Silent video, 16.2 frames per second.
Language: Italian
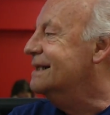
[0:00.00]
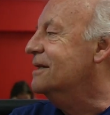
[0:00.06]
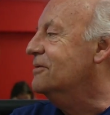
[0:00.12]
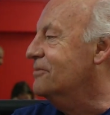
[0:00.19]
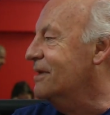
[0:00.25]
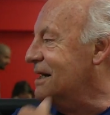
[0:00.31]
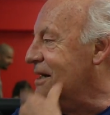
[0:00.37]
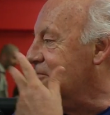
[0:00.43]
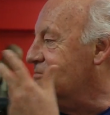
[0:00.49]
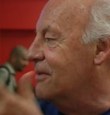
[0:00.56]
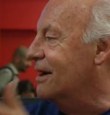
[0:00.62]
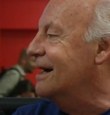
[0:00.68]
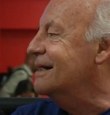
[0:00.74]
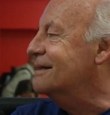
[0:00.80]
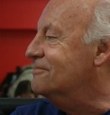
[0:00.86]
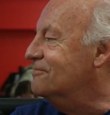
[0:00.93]
di bar in
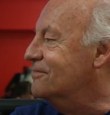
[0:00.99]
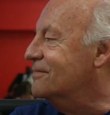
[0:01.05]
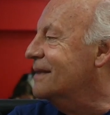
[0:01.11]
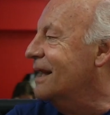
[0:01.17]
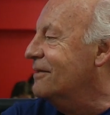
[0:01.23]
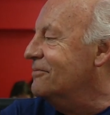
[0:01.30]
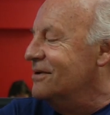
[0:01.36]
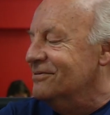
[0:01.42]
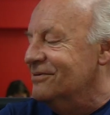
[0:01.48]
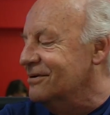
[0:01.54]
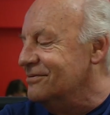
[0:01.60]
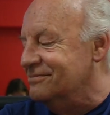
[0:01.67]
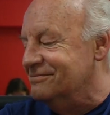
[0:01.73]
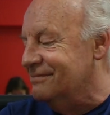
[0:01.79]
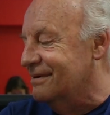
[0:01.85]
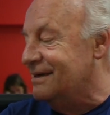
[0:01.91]
bar, aveva
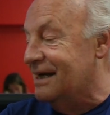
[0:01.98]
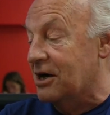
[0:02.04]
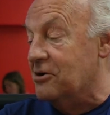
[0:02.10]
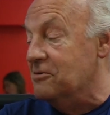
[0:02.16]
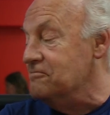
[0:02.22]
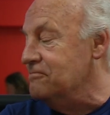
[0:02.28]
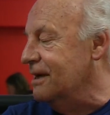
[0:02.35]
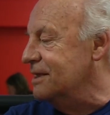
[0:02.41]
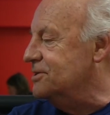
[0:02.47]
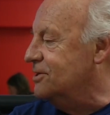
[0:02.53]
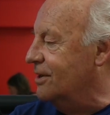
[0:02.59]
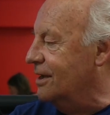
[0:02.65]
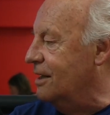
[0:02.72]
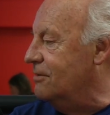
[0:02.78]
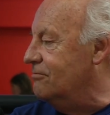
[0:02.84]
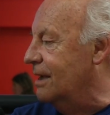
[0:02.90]
un, una
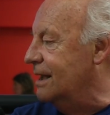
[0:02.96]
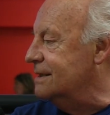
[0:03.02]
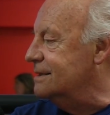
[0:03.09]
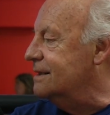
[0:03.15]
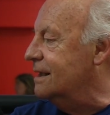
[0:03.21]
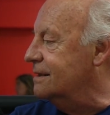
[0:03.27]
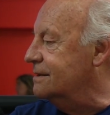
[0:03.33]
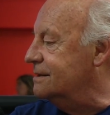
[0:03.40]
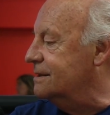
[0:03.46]
compassione immensa,